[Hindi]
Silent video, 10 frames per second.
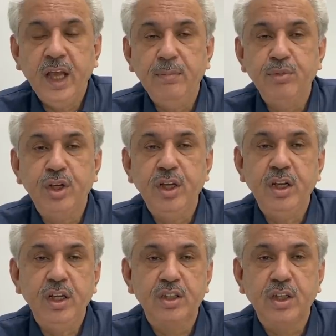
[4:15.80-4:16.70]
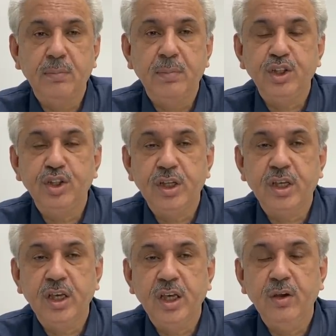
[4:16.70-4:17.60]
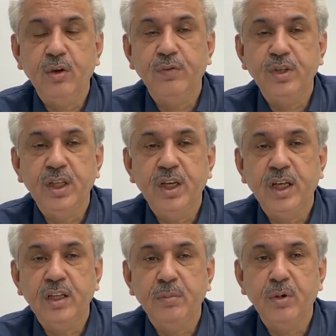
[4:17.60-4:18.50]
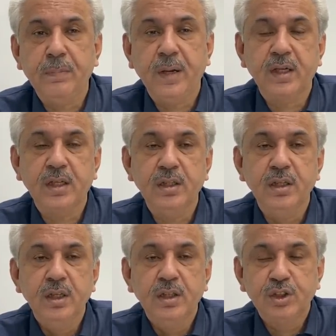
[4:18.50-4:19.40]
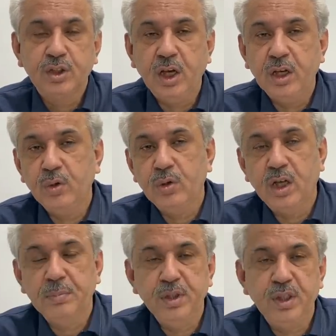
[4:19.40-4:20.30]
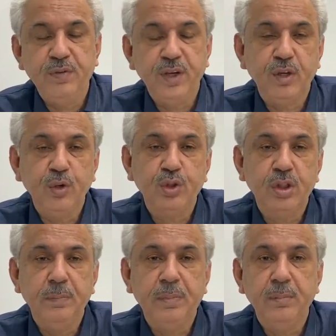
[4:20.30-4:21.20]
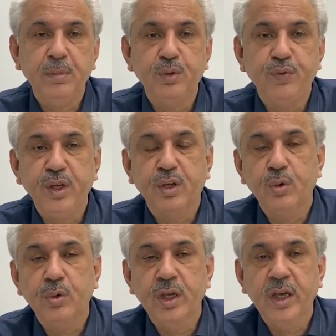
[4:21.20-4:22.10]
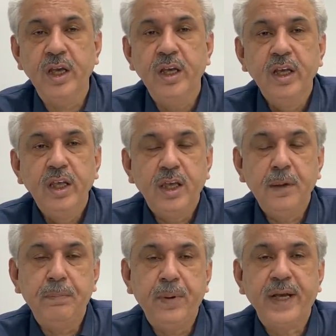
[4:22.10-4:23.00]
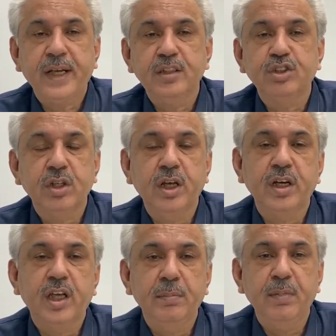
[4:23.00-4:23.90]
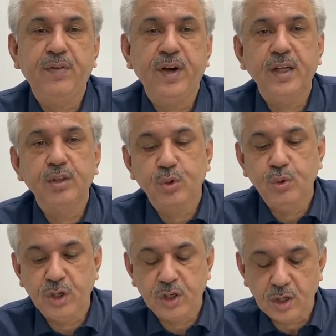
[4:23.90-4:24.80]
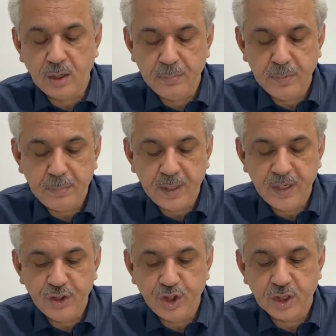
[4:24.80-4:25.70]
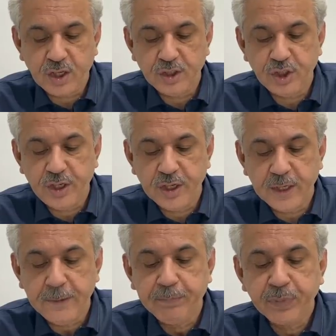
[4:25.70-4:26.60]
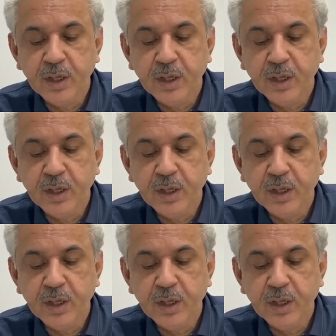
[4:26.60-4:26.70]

अहम तरीन इकदाम देखेंगे और वजीर अजम और पाकिस्तान और आर्मी चीफ एक नुकते पर मुतफिक हो गए हैं कि पाकिस्तान के मफाद को हर काम में पहले देखा जाएगा